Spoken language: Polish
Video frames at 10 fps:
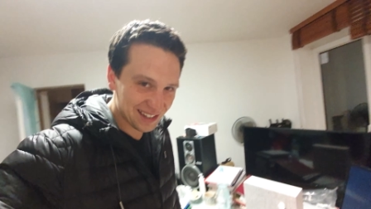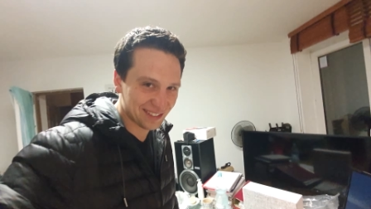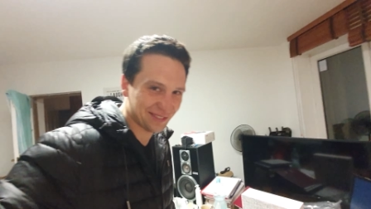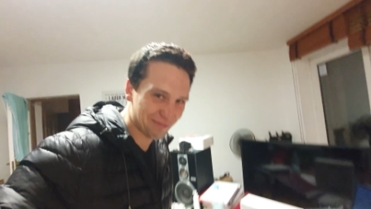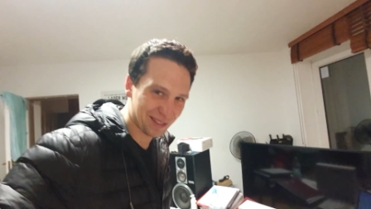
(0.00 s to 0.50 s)

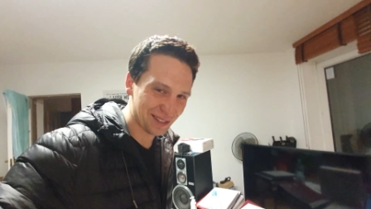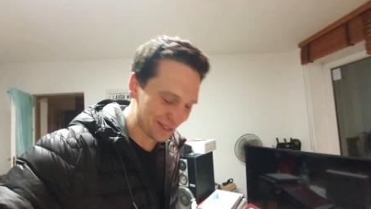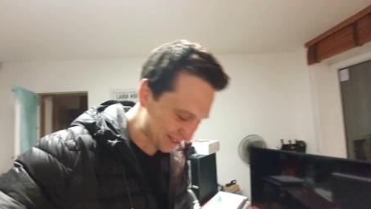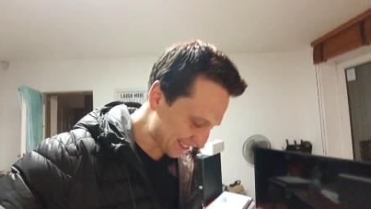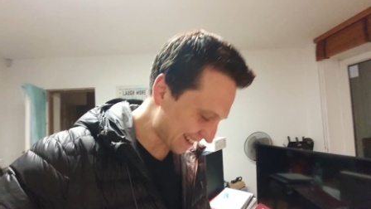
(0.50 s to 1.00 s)
w
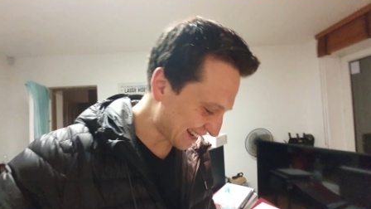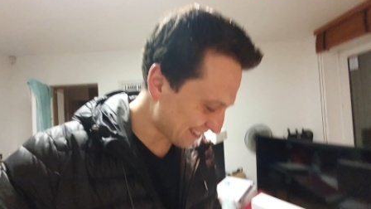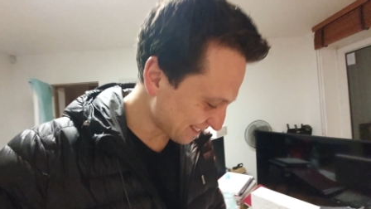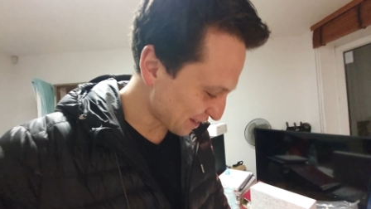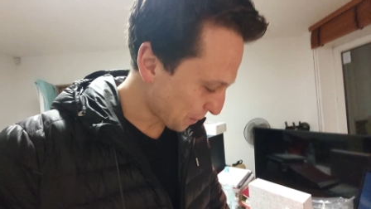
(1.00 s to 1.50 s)
przeklączykach
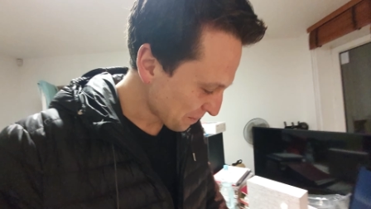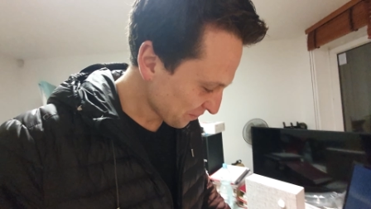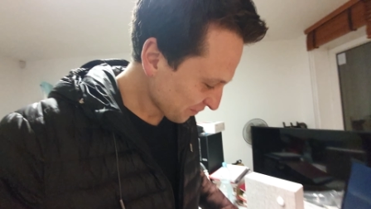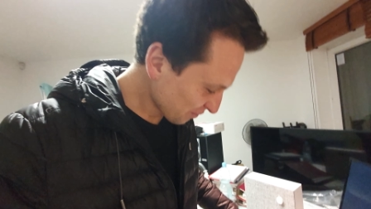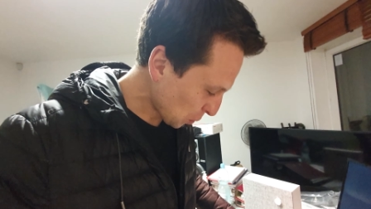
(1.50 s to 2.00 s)
Audi.
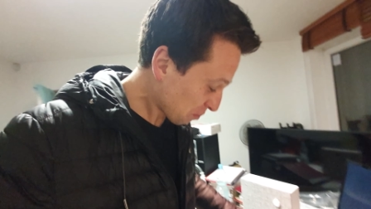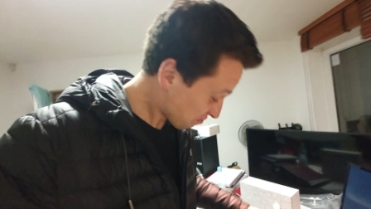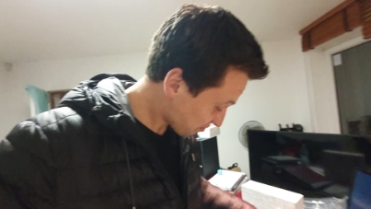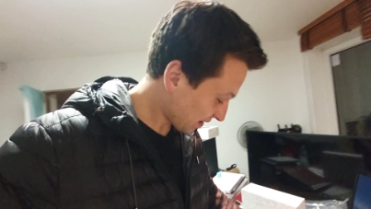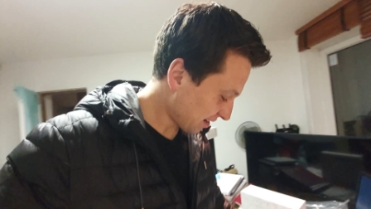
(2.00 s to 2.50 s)

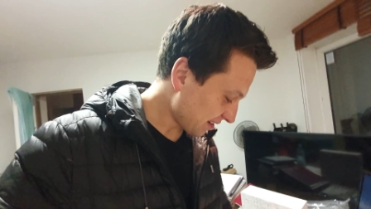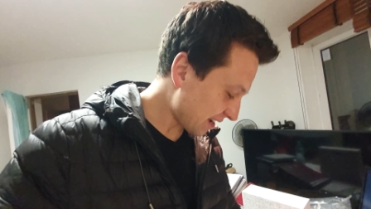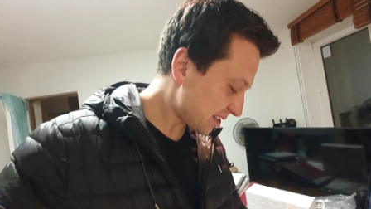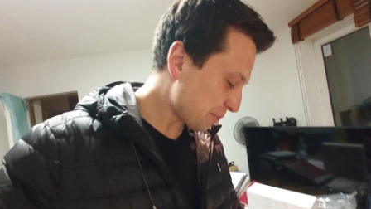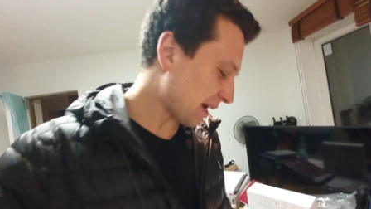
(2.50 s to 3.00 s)

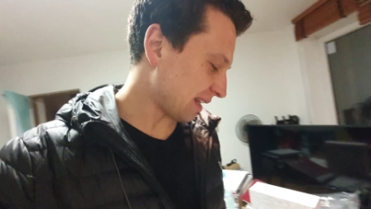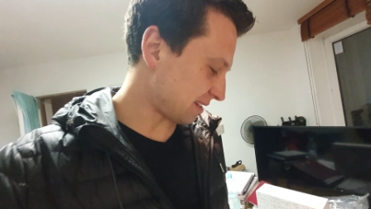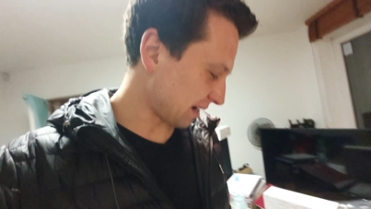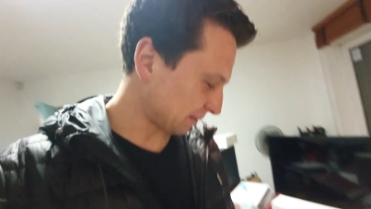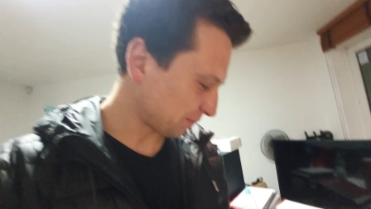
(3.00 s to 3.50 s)

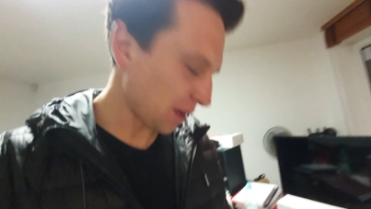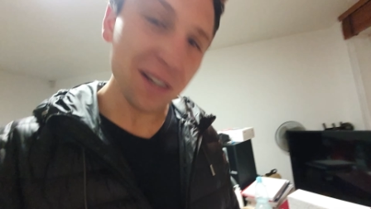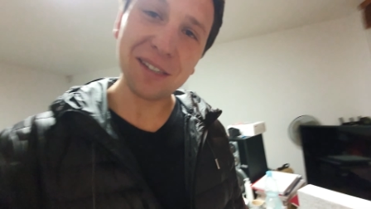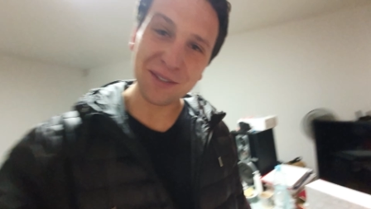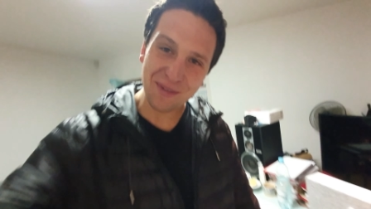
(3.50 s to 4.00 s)
Inspiracja. No nic,